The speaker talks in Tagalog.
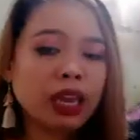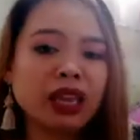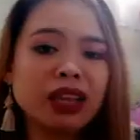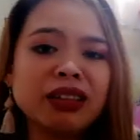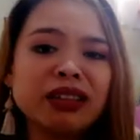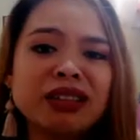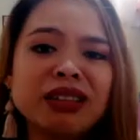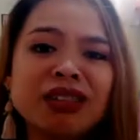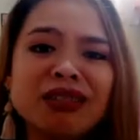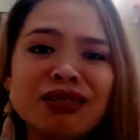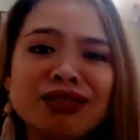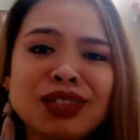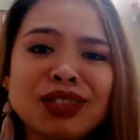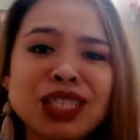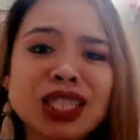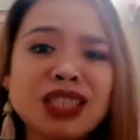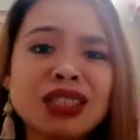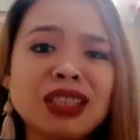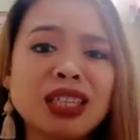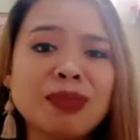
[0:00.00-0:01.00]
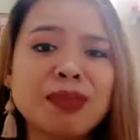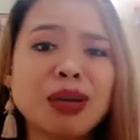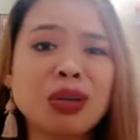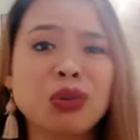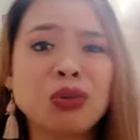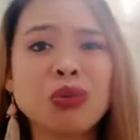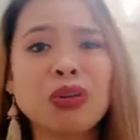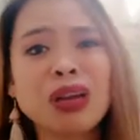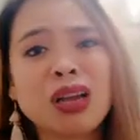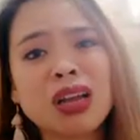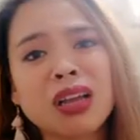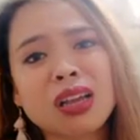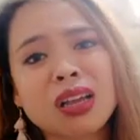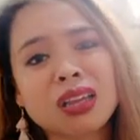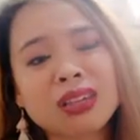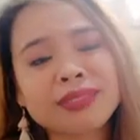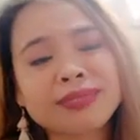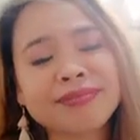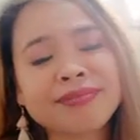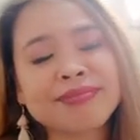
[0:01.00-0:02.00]
And since naman ko ga
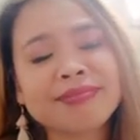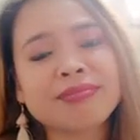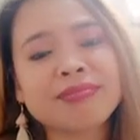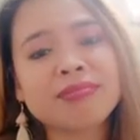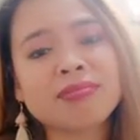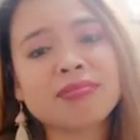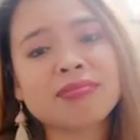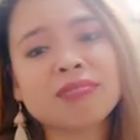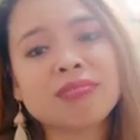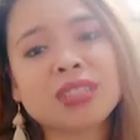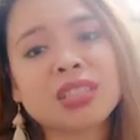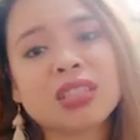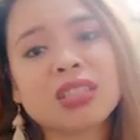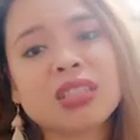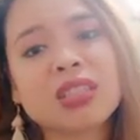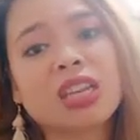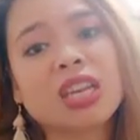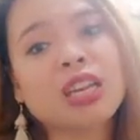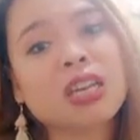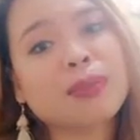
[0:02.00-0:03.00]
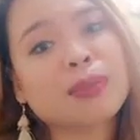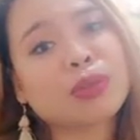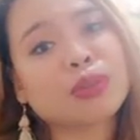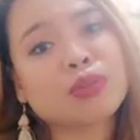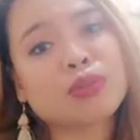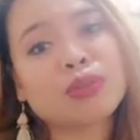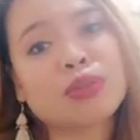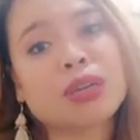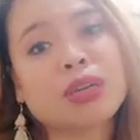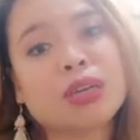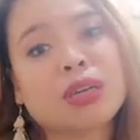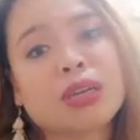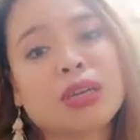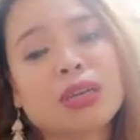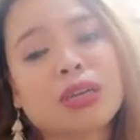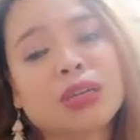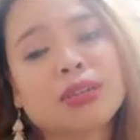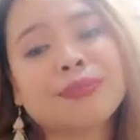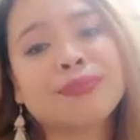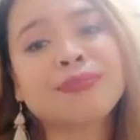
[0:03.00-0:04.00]
hindi naman ko
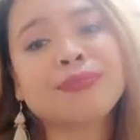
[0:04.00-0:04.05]
ga